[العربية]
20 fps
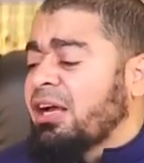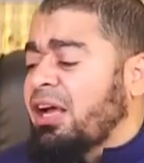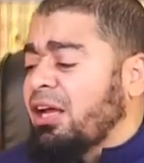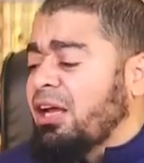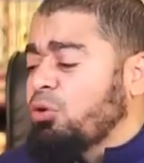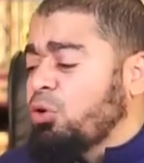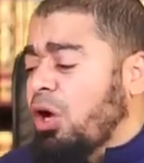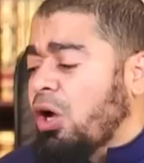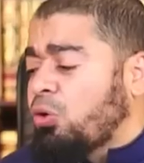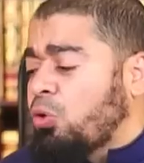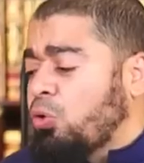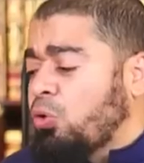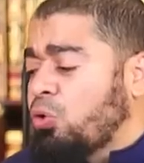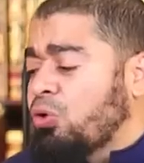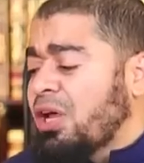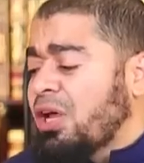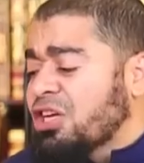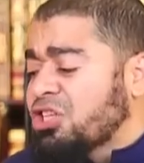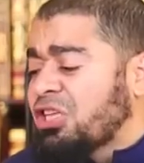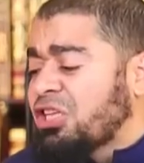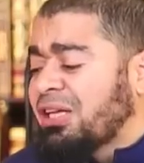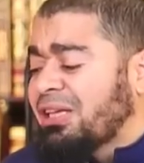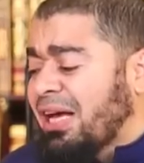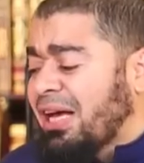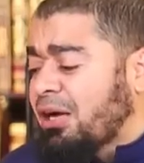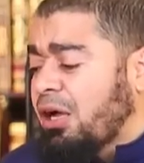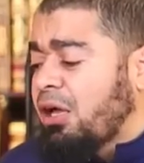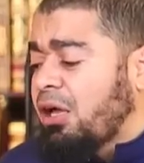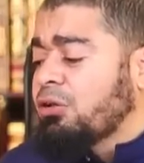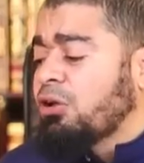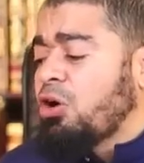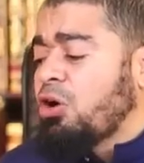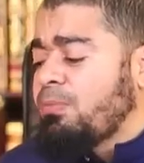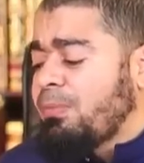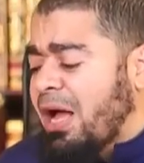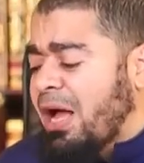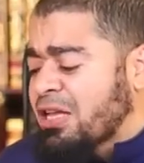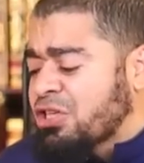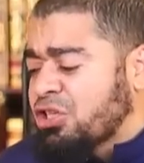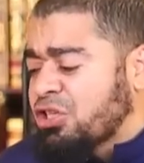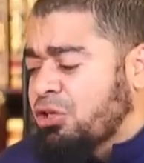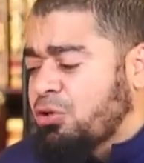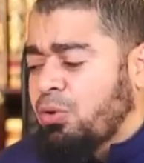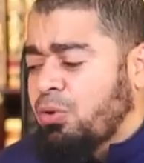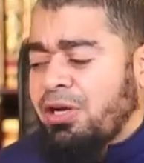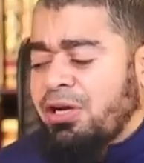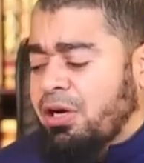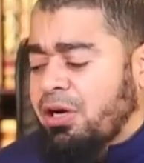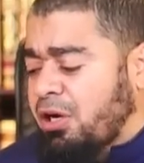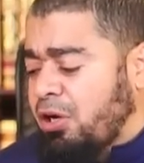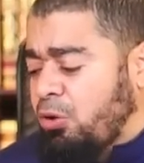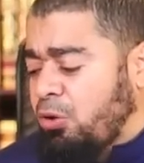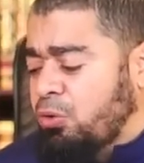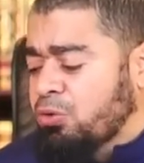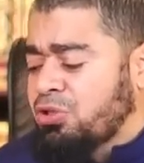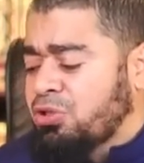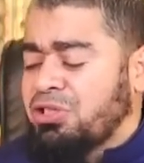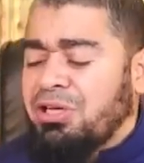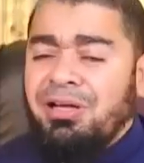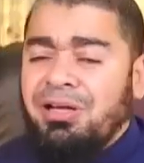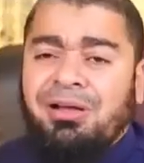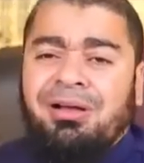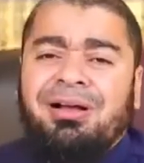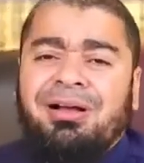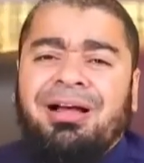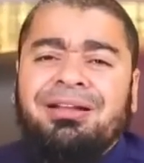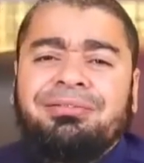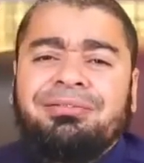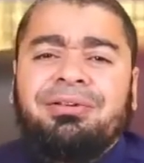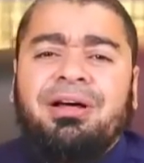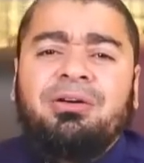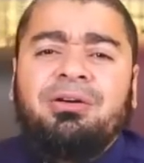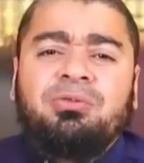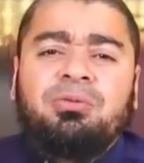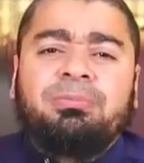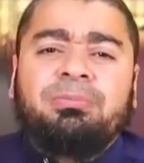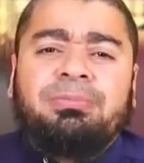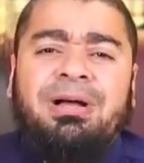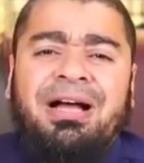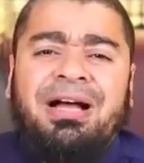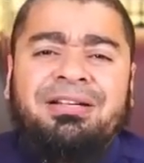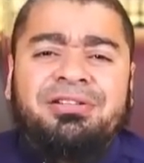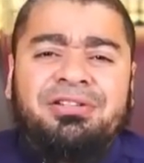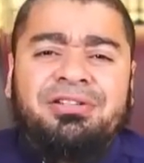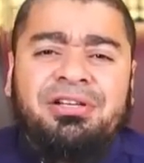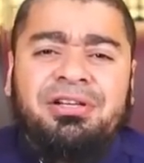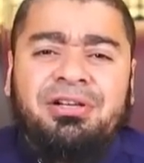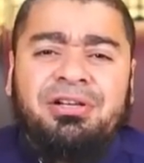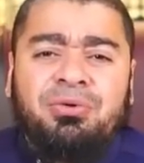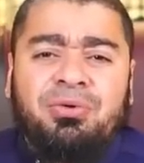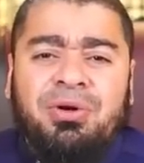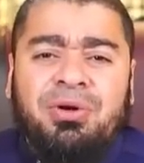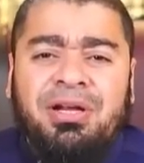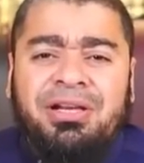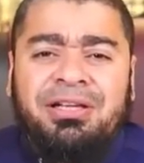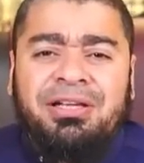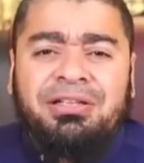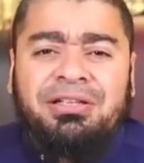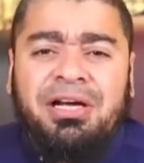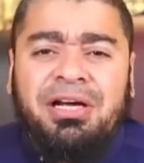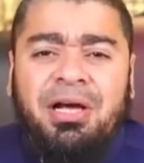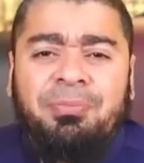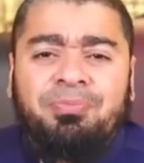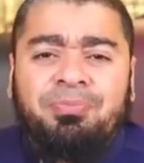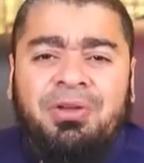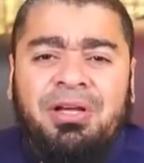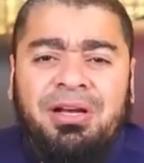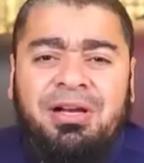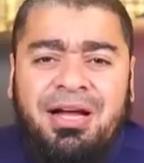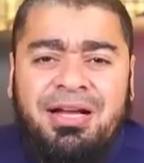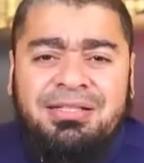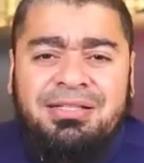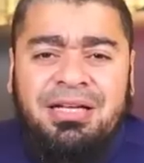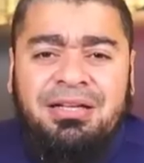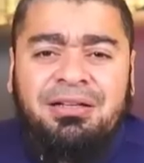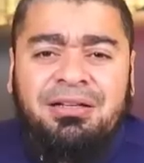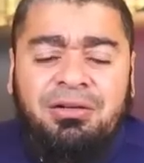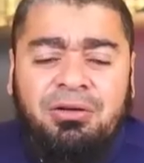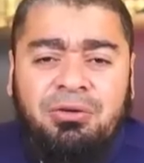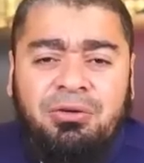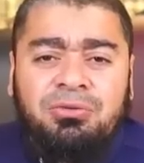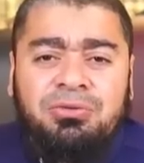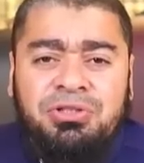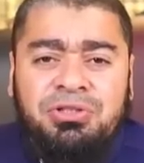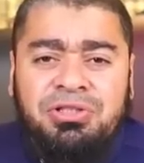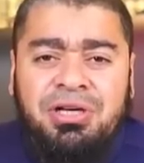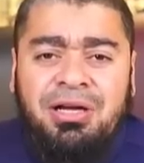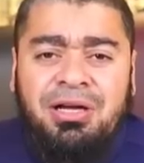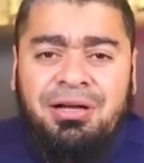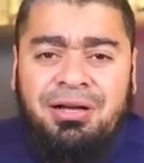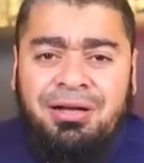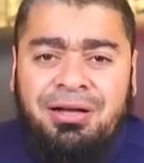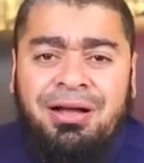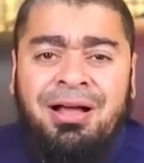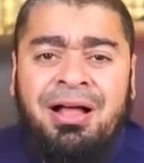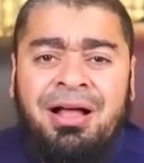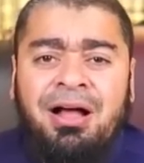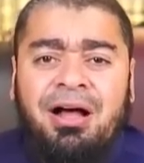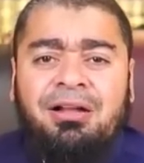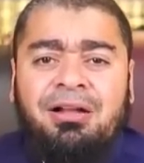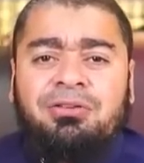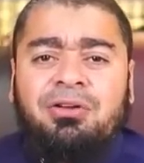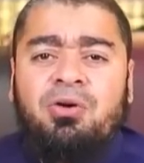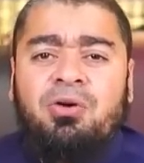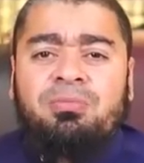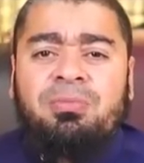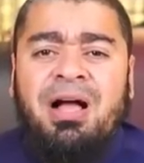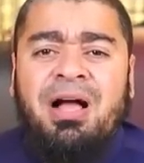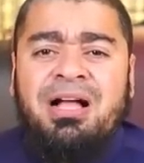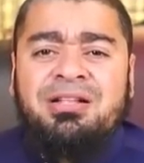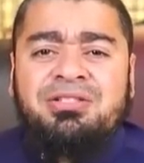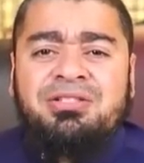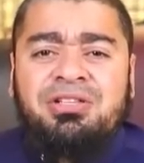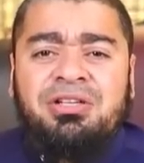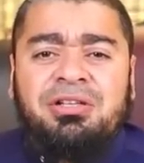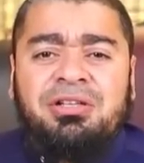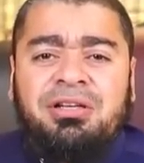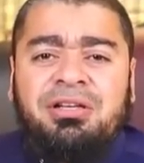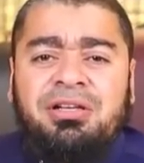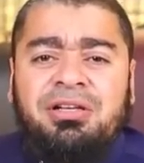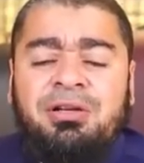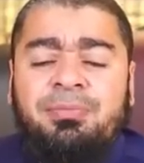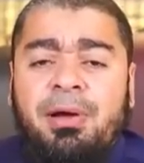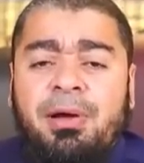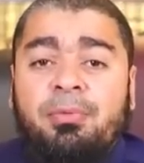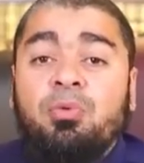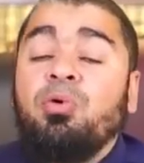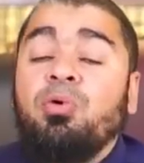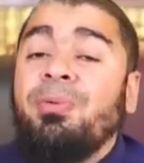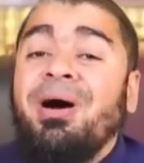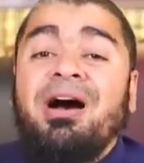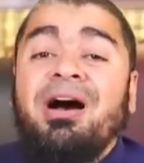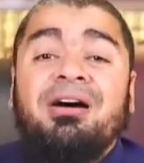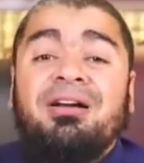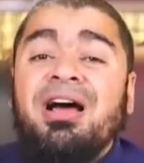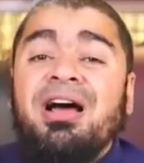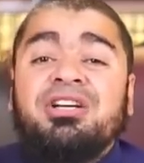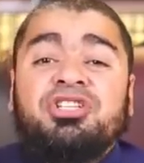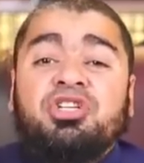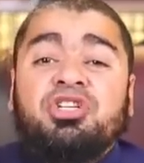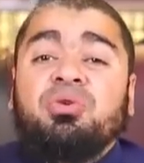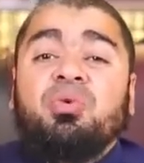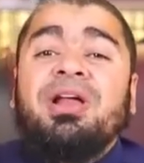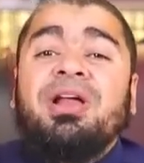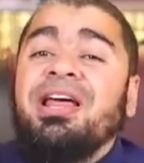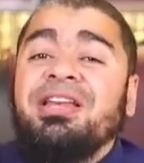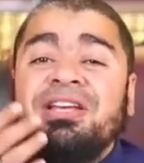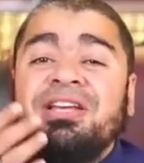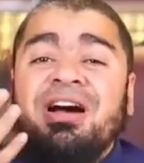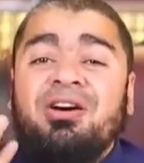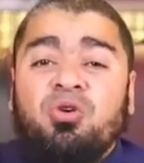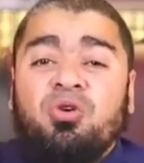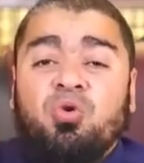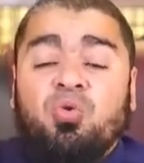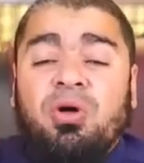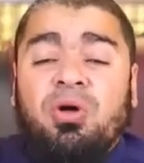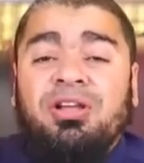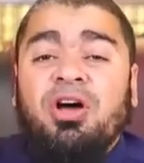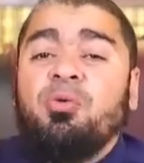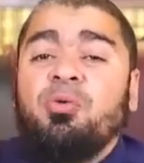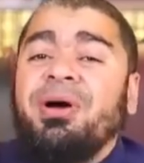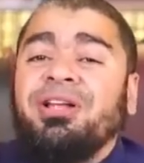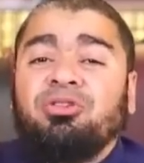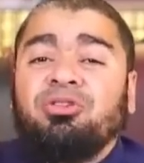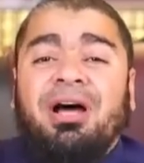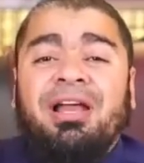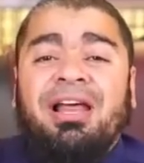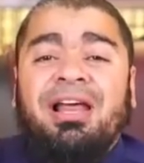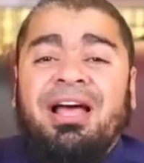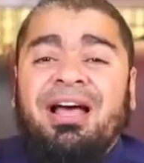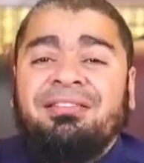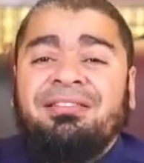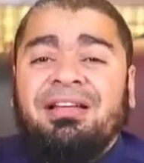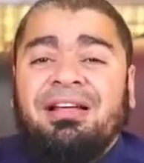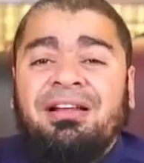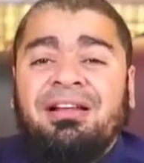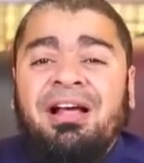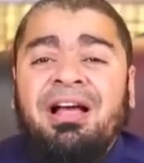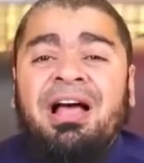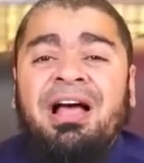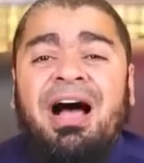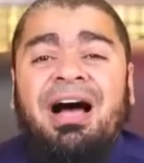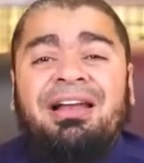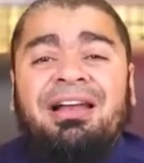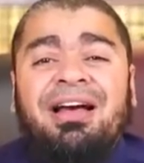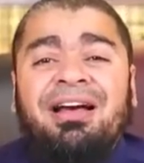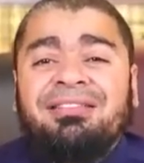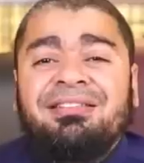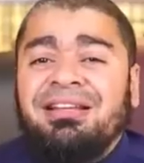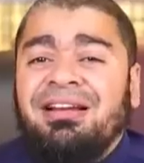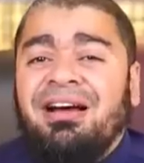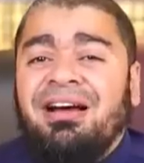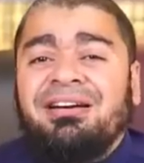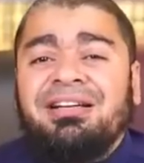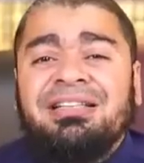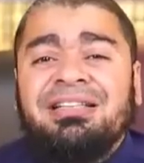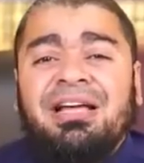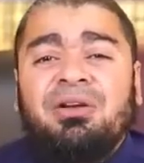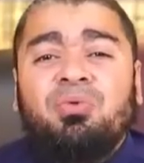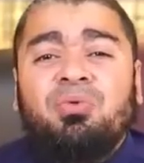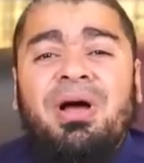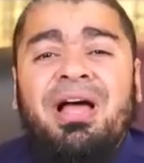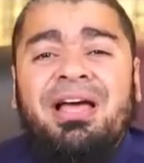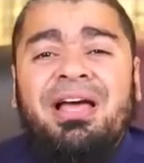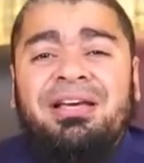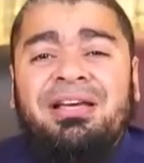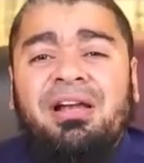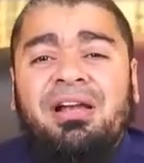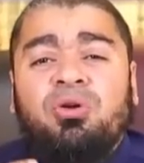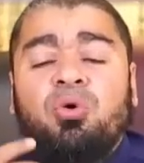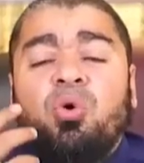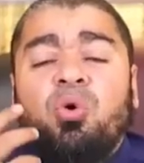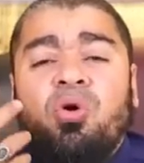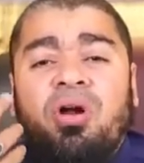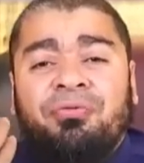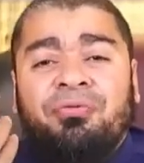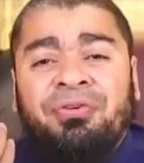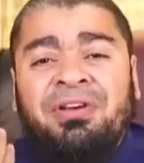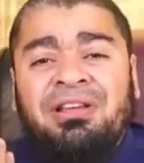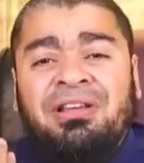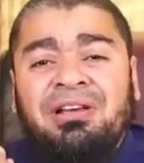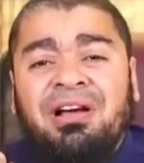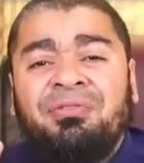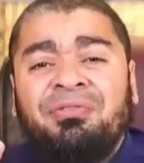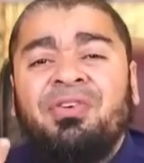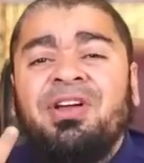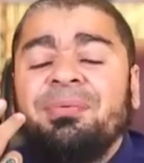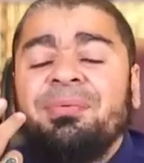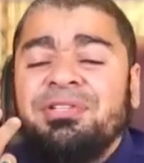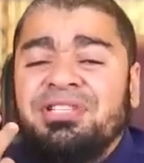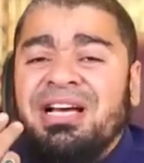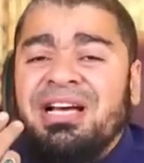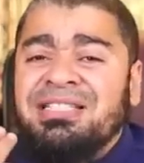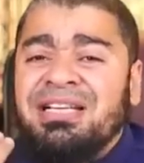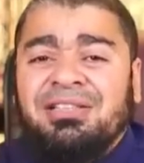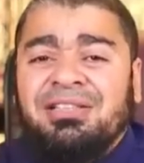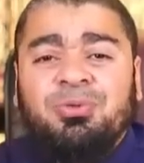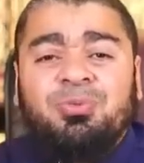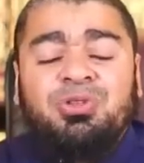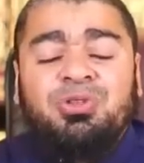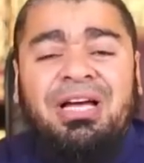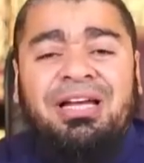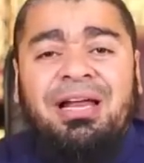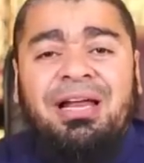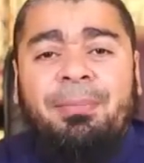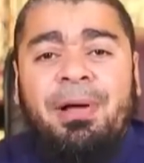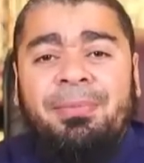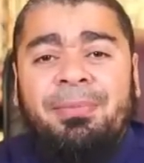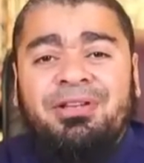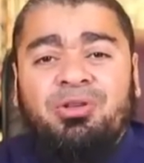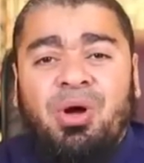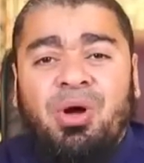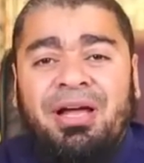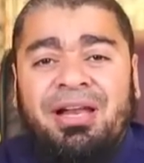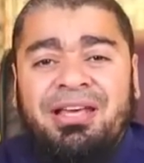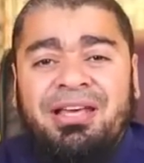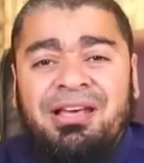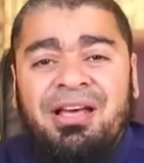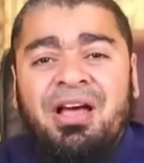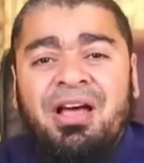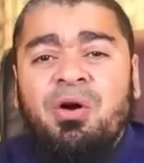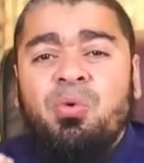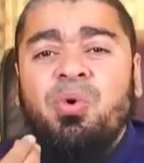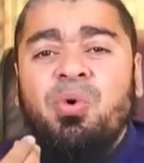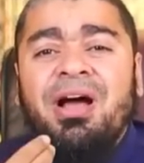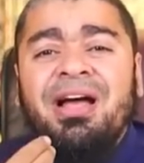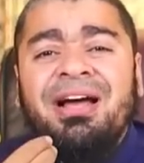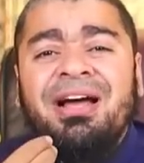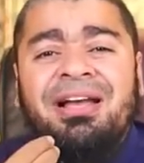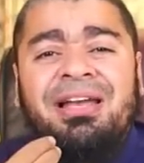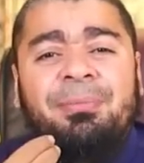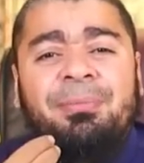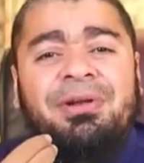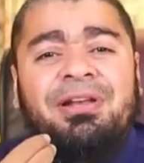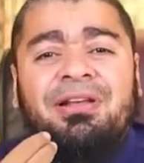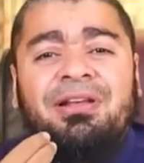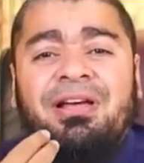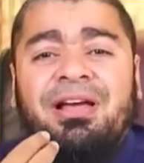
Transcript: كانوا يقولون أجدادك اللهم عجل لوليك الحجة اللهم عجل لوليك ابن الحسن الحجة اللهم عجل للإمام وما خرجش ولن يخرج والله ماتوا على هذا على هذه العقيدة الواهية الخرافية فأنا مش عايزك تموت على ما ماتوا عليه واعلم إن,